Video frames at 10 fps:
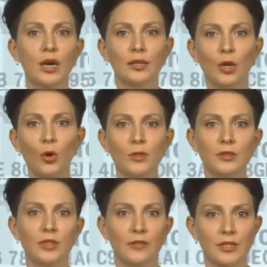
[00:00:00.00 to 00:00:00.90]

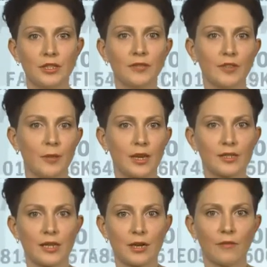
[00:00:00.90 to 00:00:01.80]
однокомнатные квартиры в домах
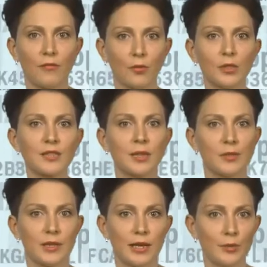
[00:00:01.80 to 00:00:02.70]
старого фонда с
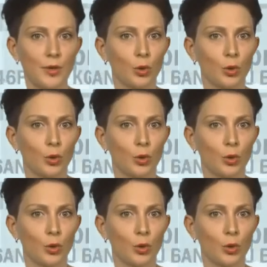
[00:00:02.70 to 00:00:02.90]
капитальным